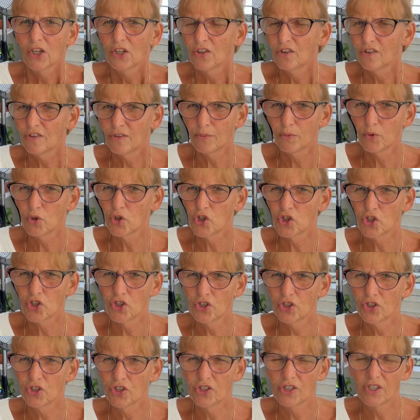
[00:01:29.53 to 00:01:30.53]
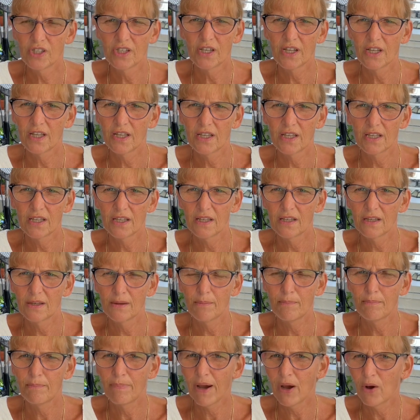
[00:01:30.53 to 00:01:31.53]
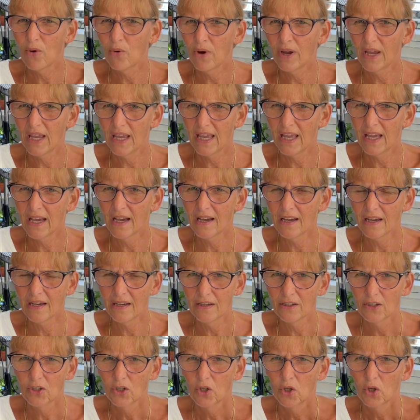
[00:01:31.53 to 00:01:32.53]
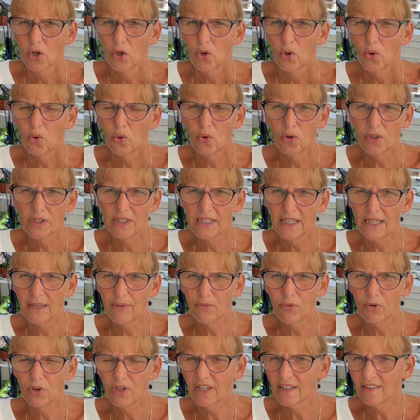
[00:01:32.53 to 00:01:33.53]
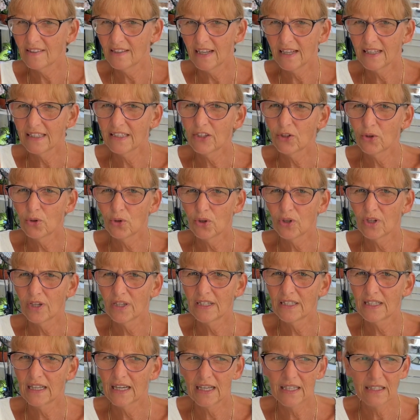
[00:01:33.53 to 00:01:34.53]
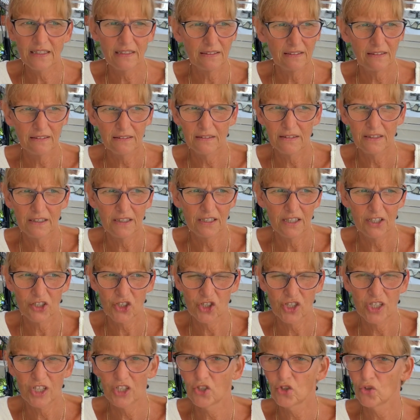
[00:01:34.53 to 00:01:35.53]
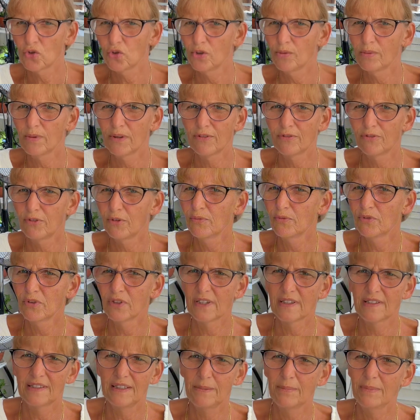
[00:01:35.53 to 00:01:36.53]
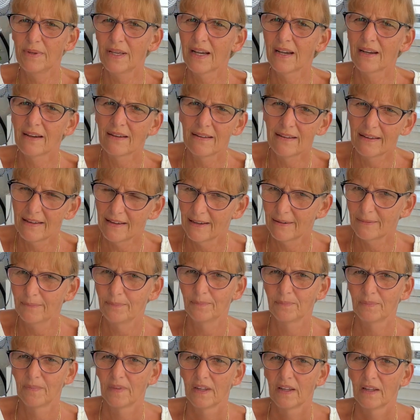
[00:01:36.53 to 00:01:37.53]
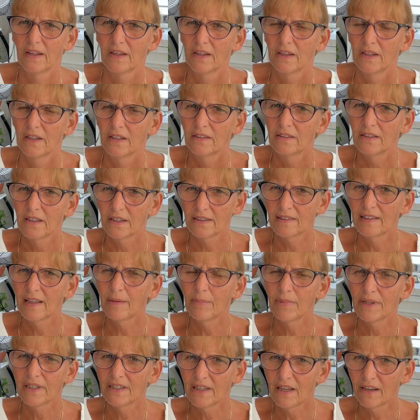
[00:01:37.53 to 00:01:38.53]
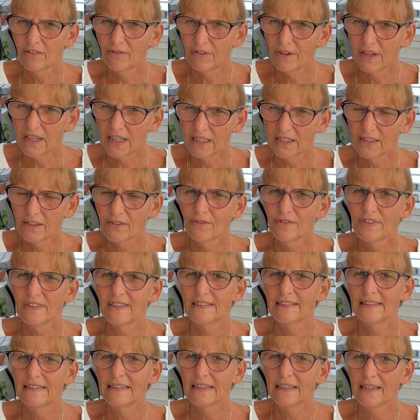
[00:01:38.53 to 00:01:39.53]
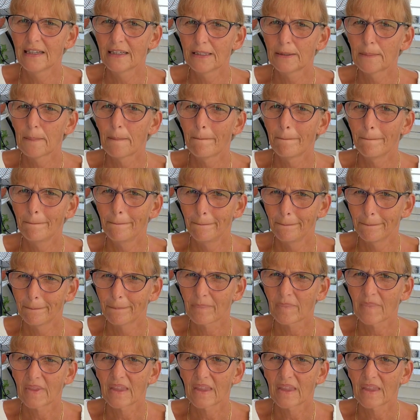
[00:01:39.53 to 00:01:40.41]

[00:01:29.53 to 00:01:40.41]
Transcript: zwischen äh, Bauherr, und dem, wo das Land gehört hat, das steht schon über fünf oder sieben Jahre leer. So, jetzt hat man da vielleicht investiert. Hm,